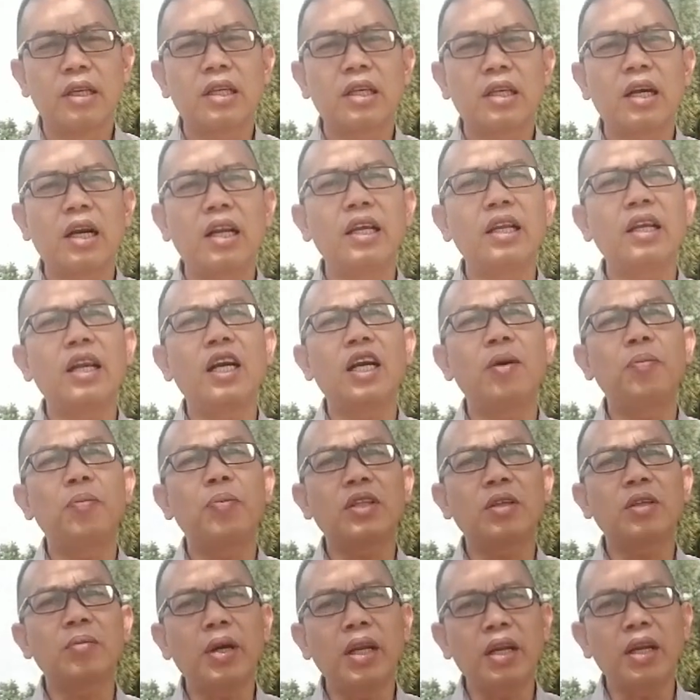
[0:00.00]
Kalian anggap
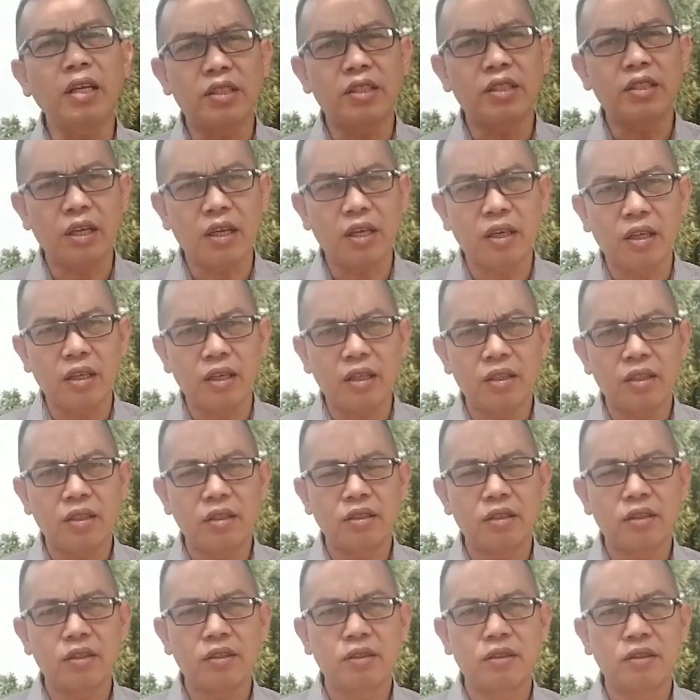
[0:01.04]
berteman aja.
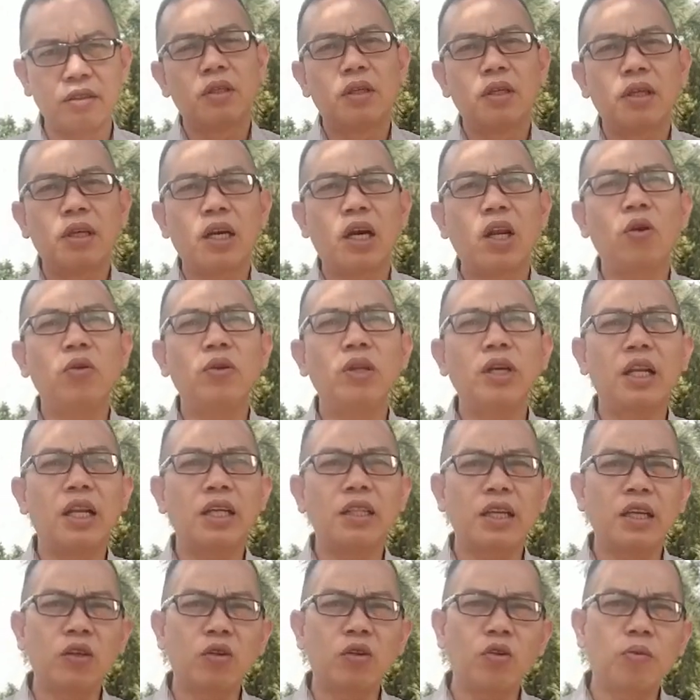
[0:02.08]
Kalau dia
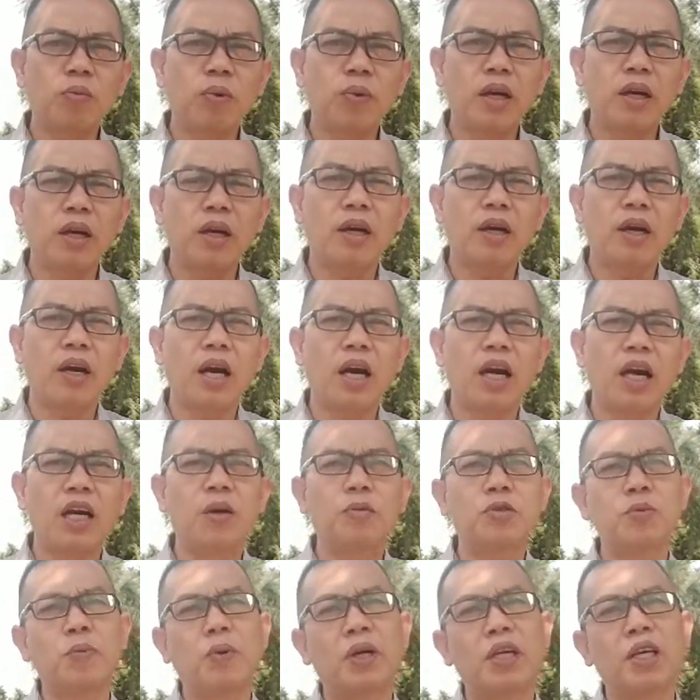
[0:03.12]
datang ke rumah,
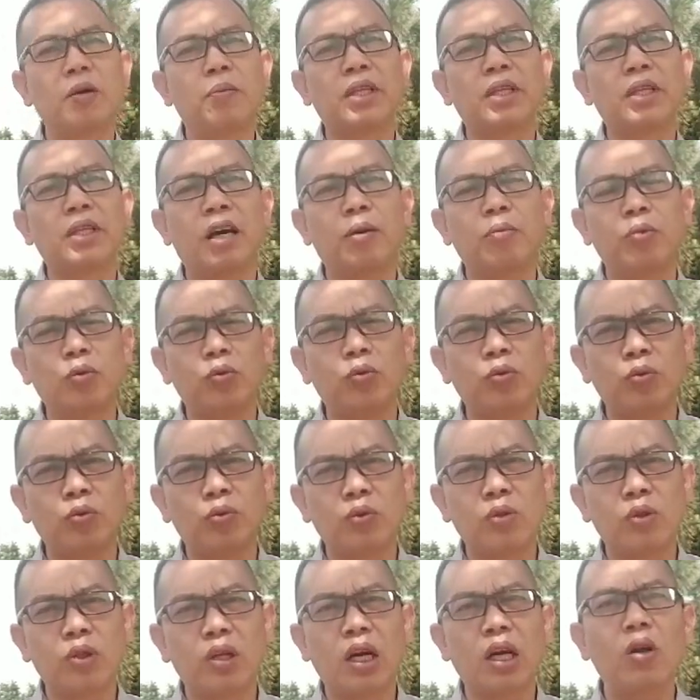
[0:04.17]
anggap sebagai bertamu.
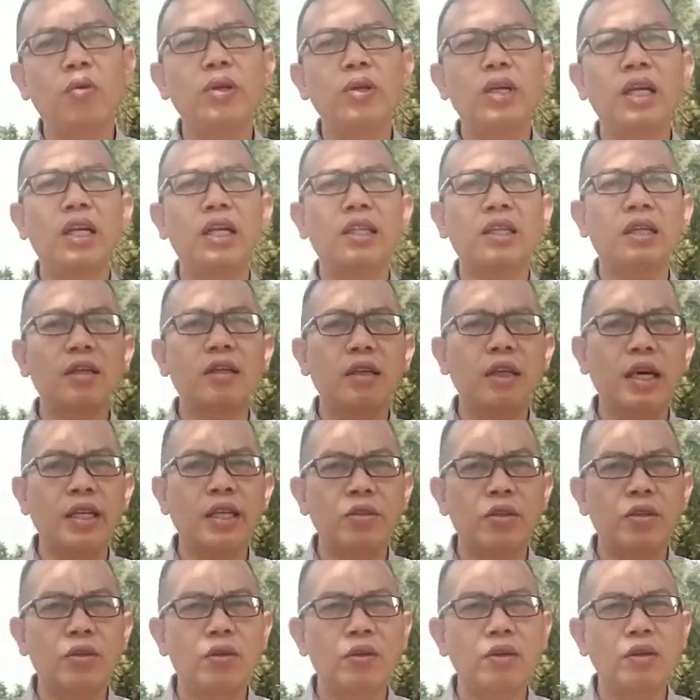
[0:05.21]
Kalau dia datang ke
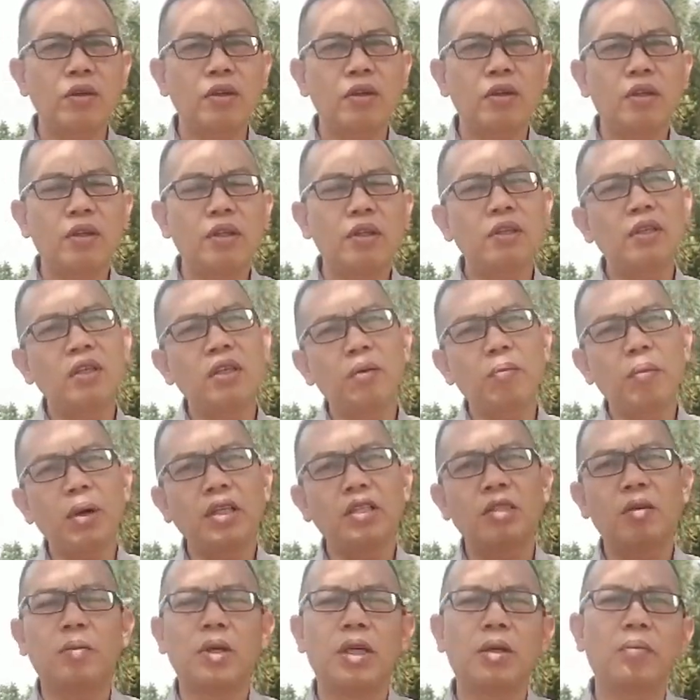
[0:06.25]
kantor, terima
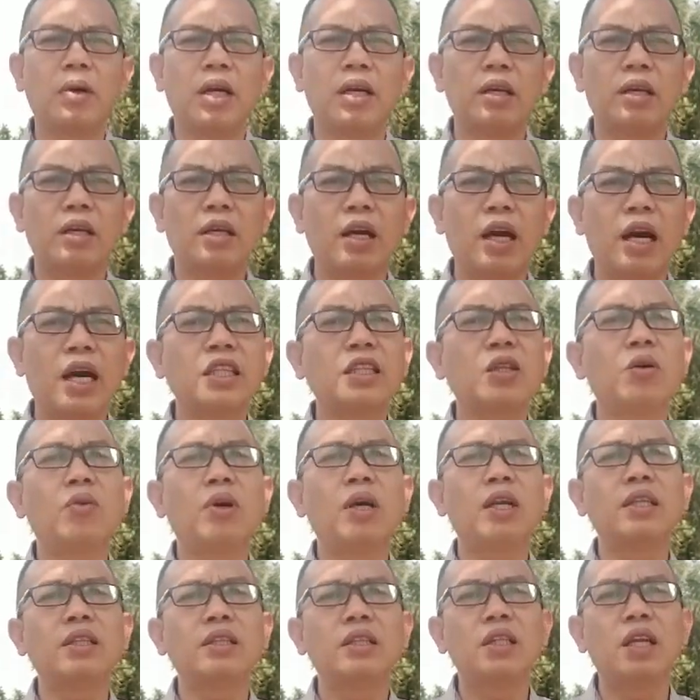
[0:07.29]
aja baik-baik atau
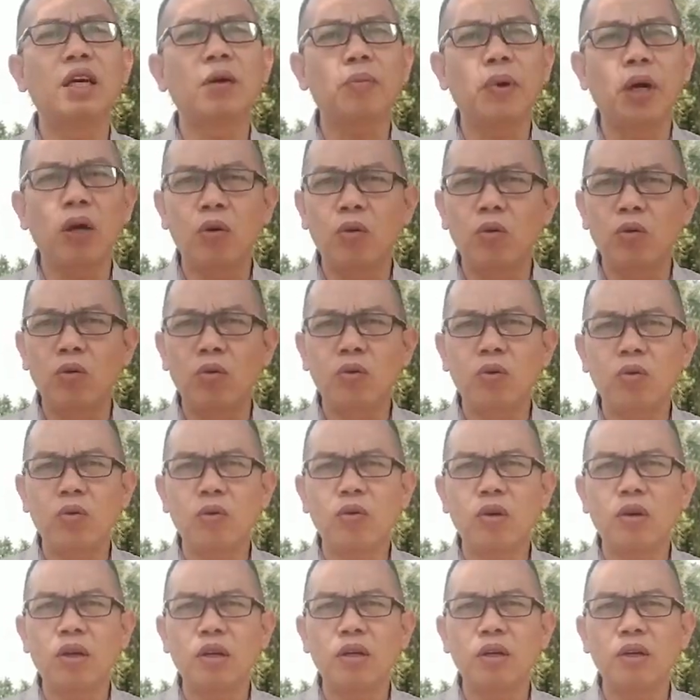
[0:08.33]
kalian tidak mau
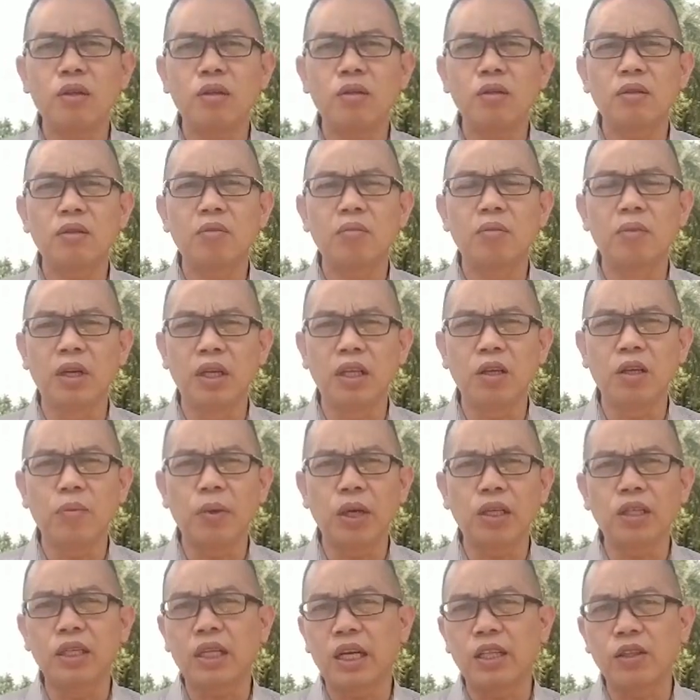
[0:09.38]

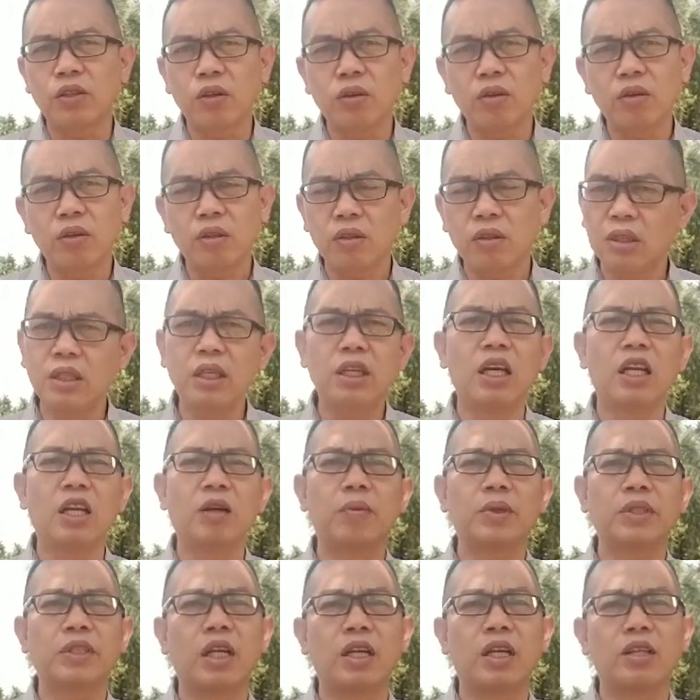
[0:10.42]
menerima di kantor tidak ada
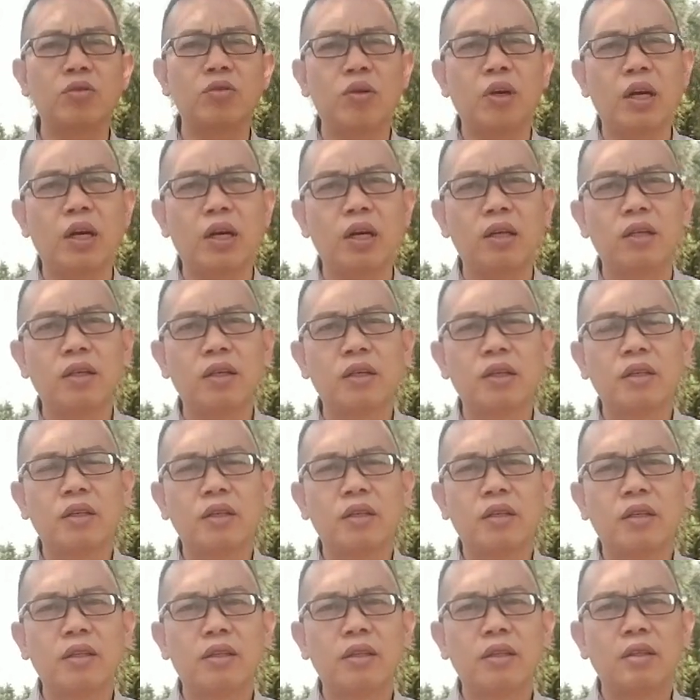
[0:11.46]
masalah juga
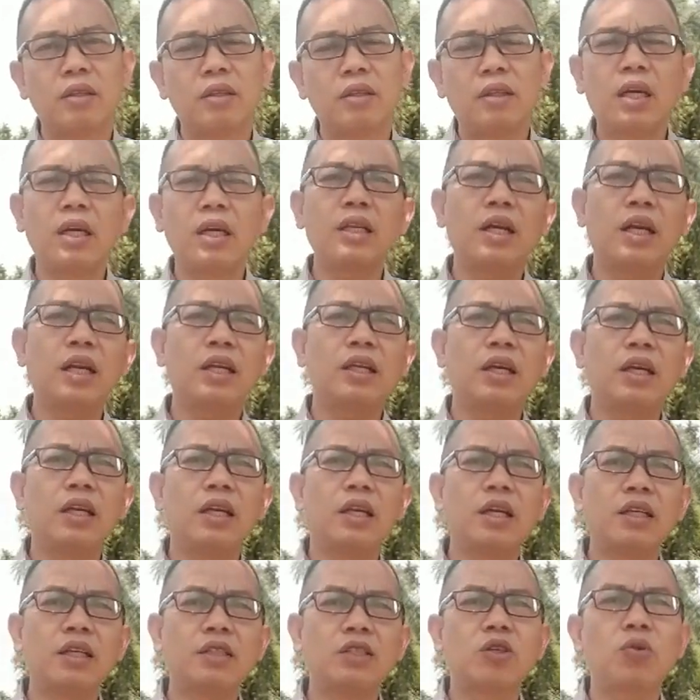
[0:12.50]
kan kalian
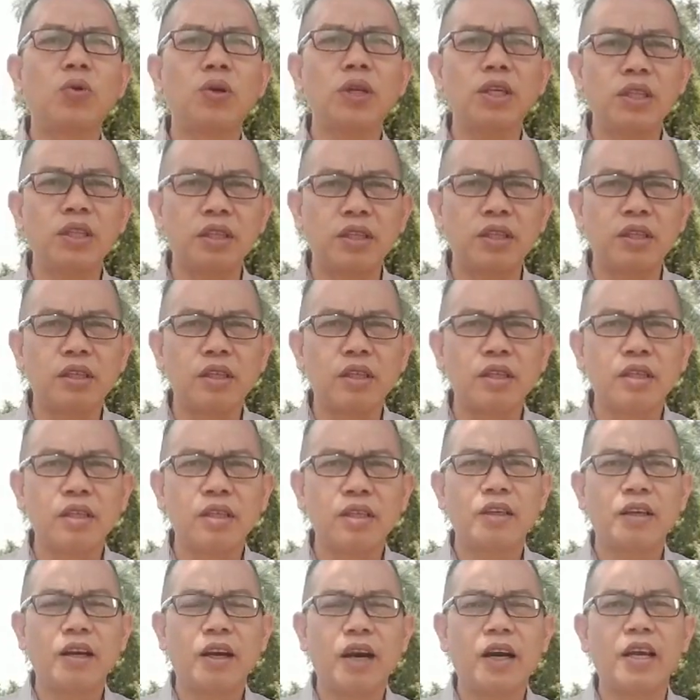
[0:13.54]
ada security
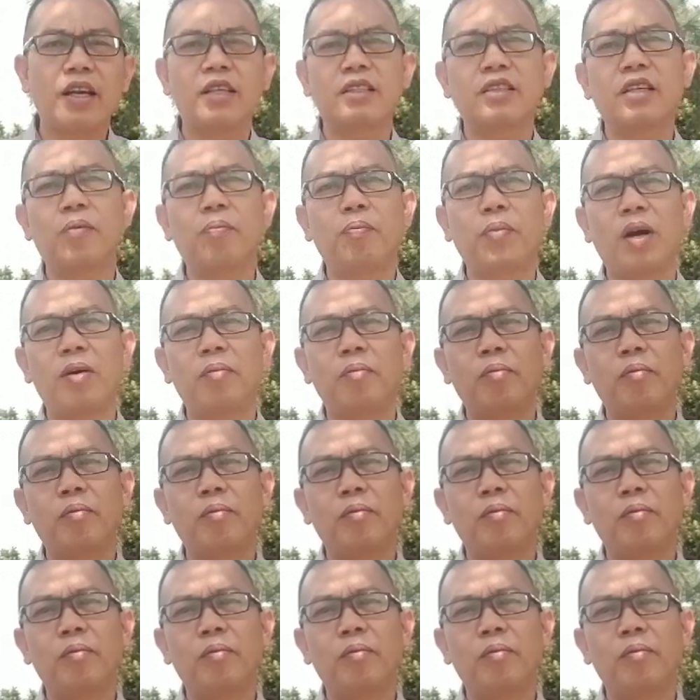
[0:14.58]
ada sapam